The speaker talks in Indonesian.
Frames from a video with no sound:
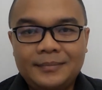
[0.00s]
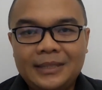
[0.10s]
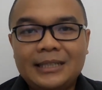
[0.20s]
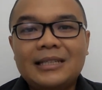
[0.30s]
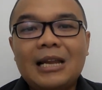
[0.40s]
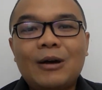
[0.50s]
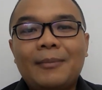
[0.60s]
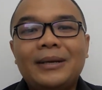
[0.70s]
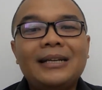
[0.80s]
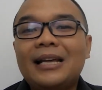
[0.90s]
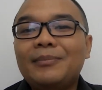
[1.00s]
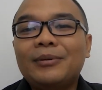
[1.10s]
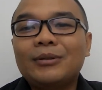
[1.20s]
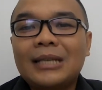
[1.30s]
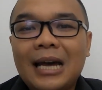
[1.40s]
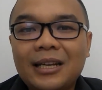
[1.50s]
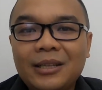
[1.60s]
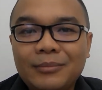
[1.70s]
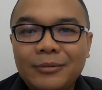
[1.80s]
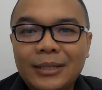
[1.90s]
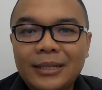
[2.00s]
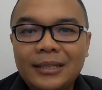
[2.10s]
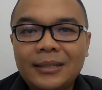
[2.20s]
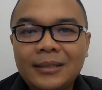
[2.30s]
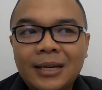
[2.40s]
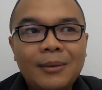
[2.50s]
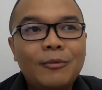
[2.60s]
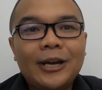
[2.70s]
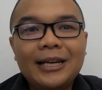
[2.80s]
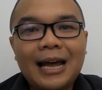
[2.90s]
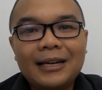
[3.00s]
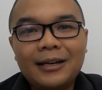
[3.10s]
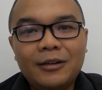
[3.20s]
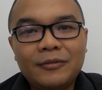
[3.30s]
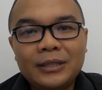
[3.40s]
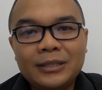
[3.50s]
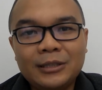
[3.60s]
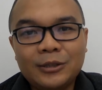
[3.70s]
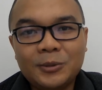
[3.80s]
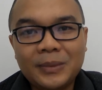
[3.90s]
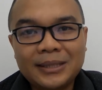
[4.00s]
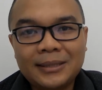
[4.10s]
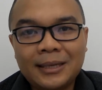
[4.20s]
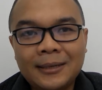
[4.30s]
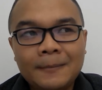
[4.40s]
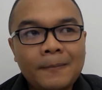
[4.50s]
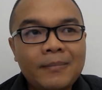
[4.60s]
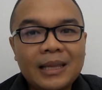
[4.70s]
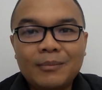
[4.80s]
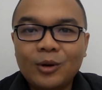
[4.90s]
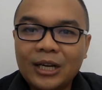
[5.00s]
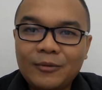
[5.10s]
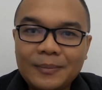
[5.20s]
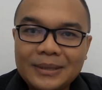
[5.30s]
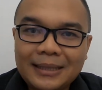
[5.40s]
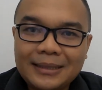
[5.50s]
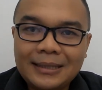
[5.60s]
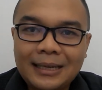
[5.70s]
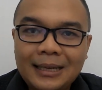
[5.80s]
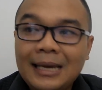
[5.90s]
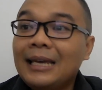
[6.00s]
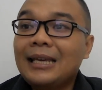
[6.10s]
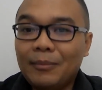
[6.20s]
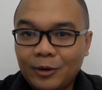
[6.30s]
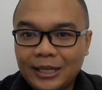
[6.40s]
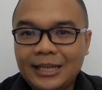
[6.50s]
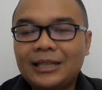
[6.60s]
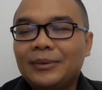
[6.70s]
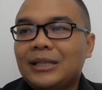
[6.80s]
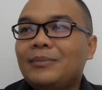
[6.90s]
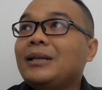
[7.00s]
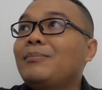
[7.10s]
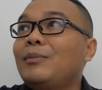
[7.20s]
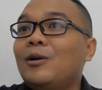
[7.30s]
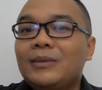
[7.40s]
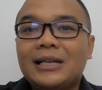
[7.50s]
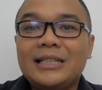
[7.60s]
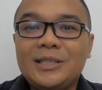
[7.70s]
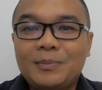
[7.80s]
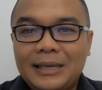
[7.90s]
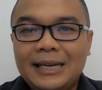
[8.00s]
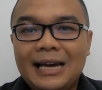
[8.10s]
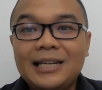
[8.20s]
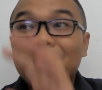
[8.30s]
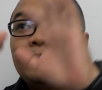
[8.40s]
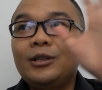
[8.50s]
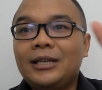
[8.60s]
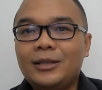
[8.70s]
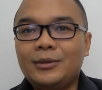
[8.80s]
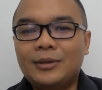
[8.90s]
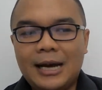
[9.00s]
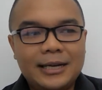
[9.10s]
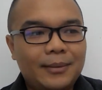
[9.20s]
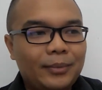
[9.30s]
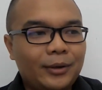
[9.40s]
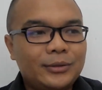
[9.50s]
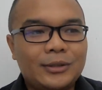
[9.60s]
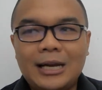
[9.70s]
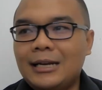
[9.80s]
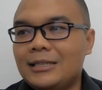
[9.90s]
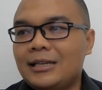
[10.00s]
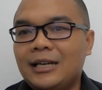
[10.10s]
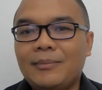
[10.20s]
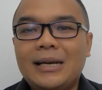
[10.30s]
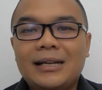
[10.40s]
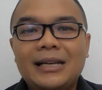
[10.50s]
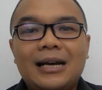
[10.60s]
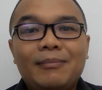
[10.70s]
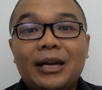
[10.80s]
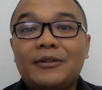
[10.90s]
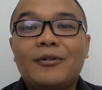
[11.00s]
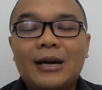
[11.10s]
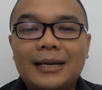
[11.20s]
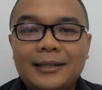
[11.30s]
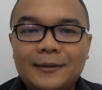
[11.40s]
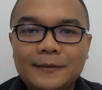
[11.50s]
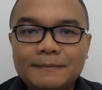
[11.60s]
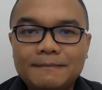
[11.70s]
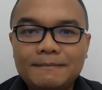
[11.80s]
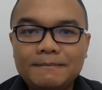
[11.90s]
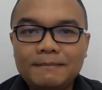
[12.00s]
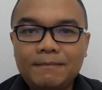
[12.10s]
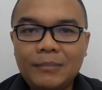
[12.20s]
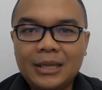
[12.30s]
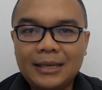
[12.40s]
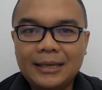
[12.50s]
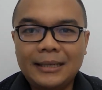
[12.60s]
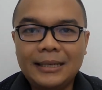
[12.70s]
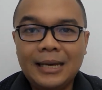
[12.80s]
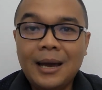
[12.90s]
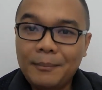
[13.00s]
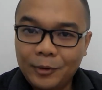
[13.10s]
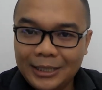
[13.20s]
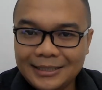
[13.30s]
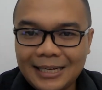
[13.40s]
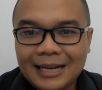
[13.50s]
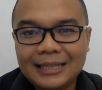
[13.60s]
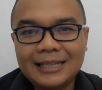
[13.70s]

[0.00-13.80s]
yang selalu update dari perusahaan ibu ini mungkin ada official sosmednya mungkin websitenya yang mungkin ya teman-teman belum terdisplay ya di boot itu nggak ada browser nggak ada standing banner yang menginfokan itu ya kan boleh silahkan